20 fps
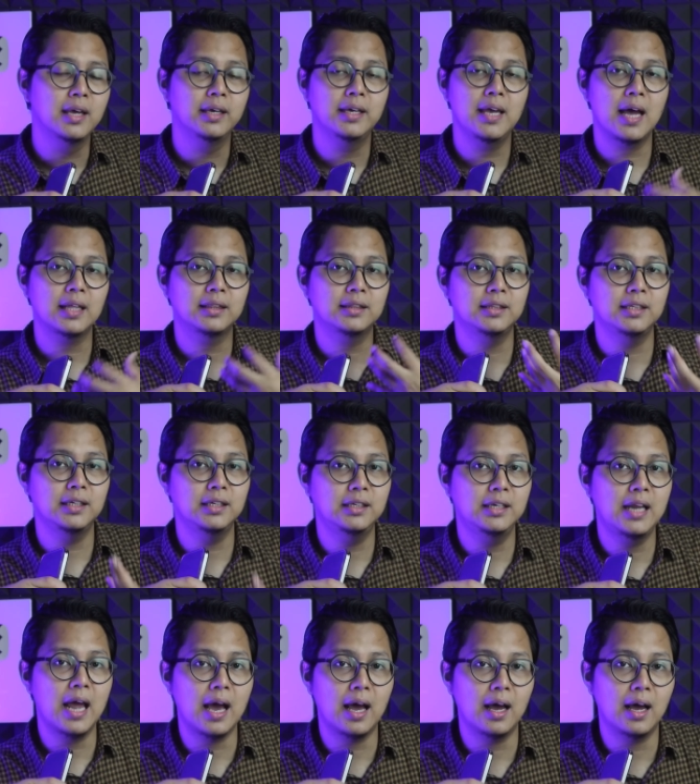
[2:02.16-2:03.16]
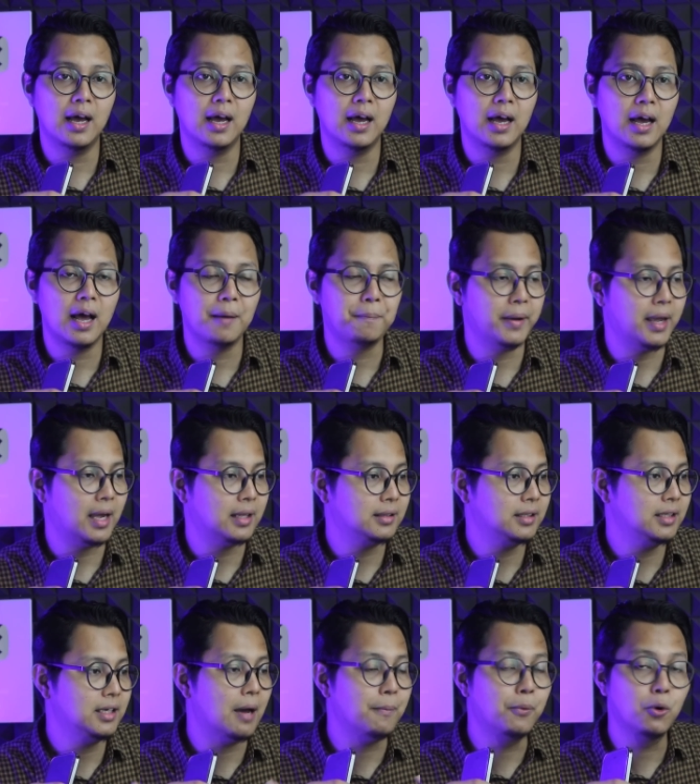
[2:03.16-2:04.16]
ya tidak apa ya,
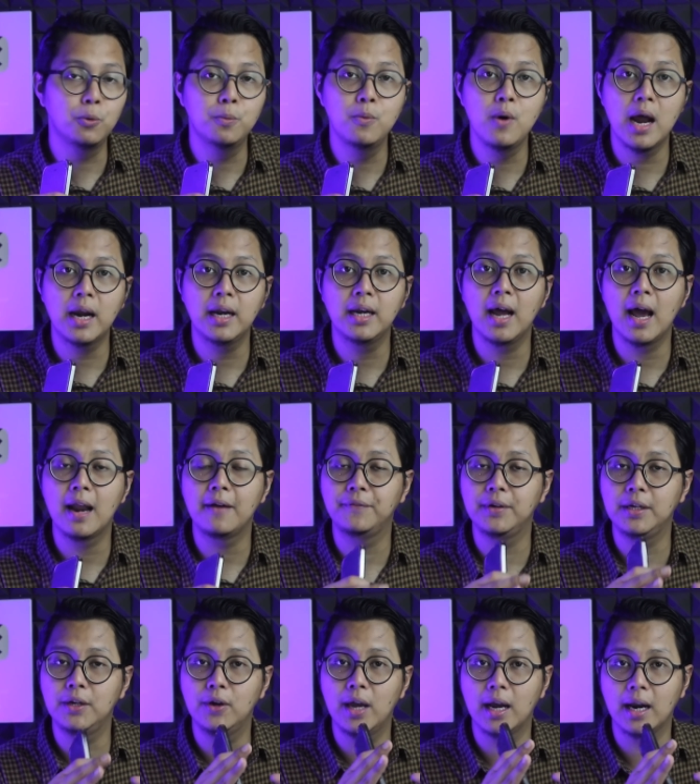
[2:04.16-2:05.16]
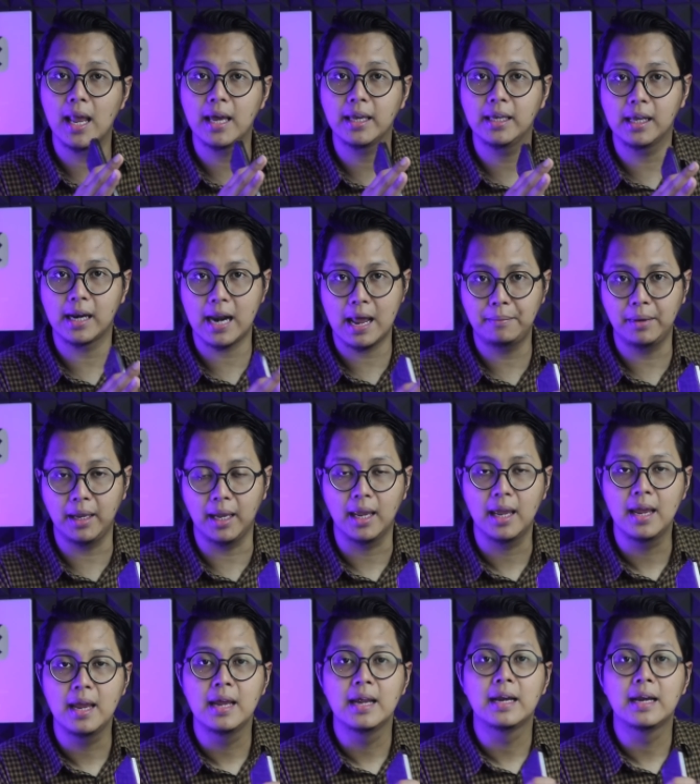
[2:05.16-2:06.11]
tidak berhubungan dengan video yang lagi rame.